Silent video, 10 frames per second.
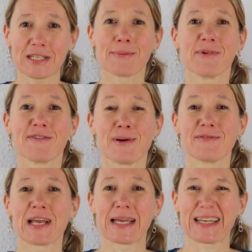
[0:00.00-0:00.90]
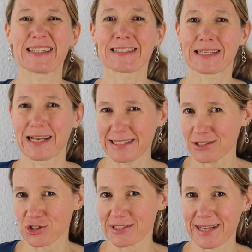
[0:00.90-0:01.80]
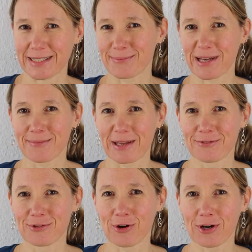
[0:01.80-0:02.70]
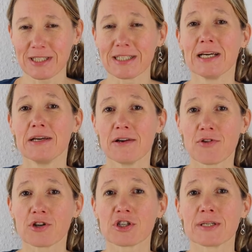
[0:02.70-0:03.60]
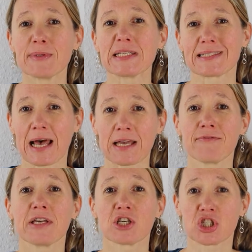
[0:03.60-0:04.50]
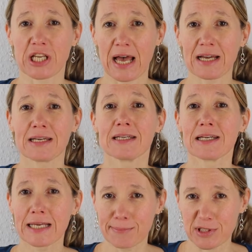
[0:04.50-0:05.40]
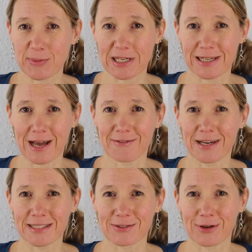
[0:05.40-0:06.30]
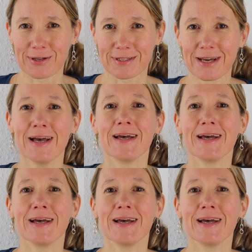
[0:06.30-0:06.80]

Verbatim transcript: Heute haben wir mal wieder ein ganz klassisches Experiment für euch. Wir wollen euch nämlich zeigen, wie ihr Stärke in Lebensmitteln nachweisen könnt.